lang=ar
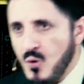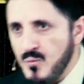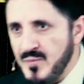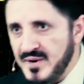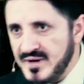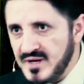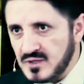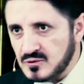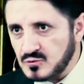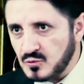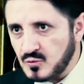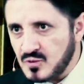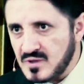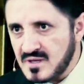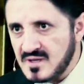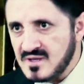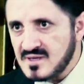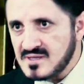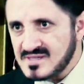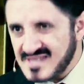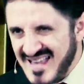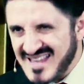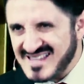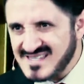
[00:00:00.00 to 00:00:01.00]
بناتك
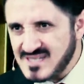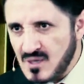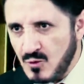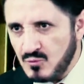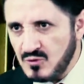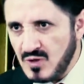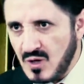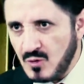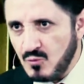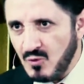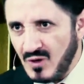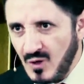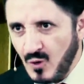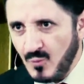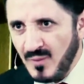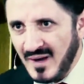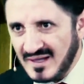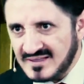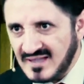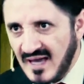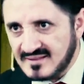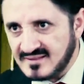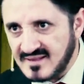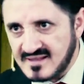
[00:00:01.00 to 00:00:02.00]
سينسونك ولو
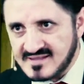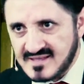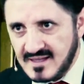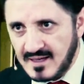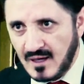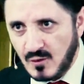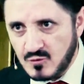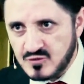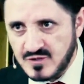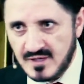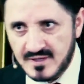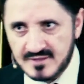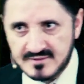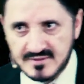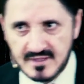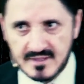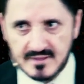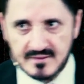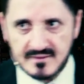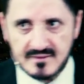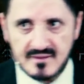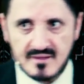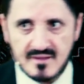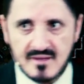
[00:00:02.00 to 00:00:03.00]
بعد حتى سنة أو
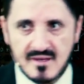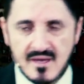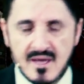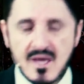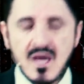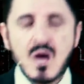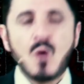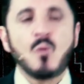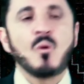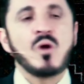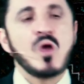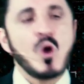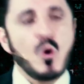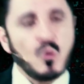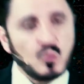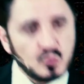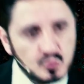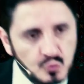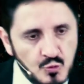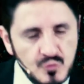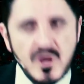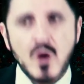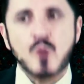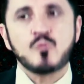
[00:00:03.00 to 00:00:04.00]
سنتين
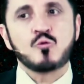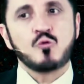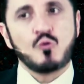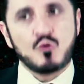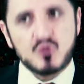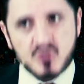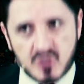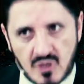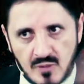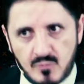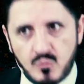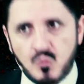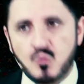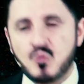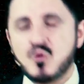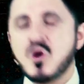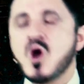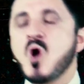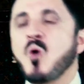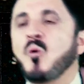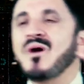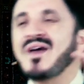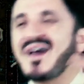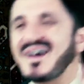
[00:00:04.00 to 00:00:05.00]
ويعودون يأكلون ويشربون
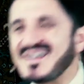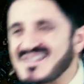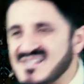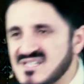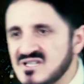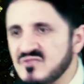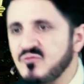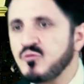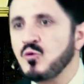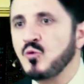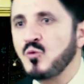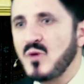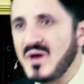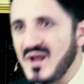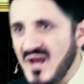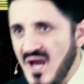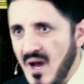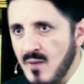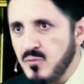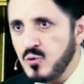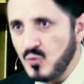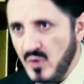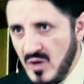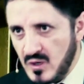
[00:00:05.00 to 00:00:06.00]
ويقصفون
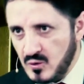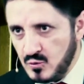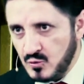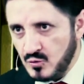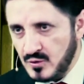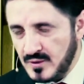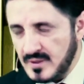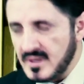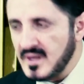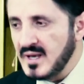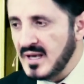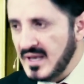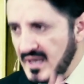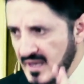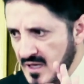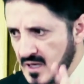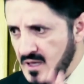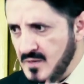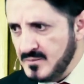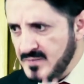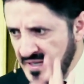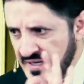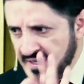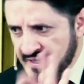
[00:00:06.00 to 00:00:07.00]
ويلعبون ويلهون
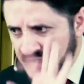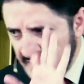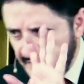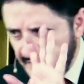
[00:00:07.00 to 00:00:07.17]
اعمل